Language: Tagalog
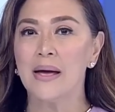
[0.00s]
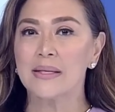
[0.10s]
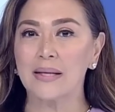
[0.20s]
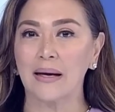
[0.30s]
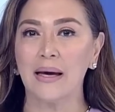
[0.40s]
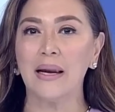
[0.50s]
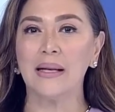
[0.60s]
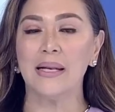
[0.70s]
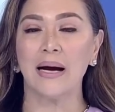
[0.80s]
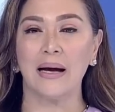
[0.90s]
sa
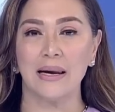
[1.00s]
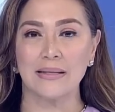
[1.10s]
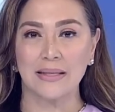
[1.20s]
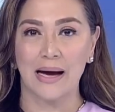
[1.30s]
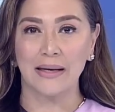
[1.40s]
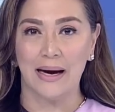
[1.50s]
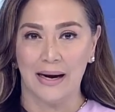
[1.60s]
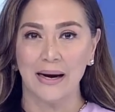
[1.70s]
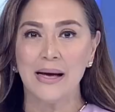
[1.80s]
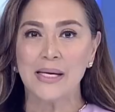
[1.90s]
gilid ng
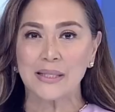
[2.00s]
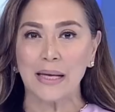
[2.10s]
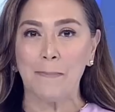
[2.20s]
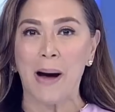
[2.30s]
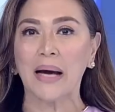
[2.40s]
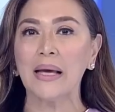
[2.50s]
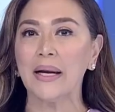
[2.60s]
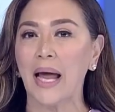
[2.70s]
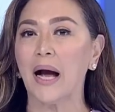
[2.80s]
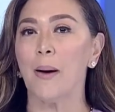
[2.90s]
kalsada sa
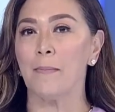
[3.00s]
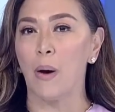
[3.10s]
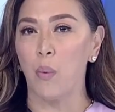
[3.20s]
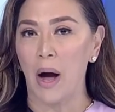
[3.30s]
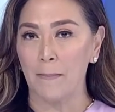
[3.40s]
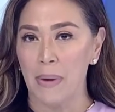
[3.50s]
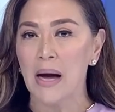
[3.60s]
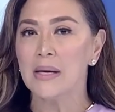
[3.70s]
bayan ng Mawab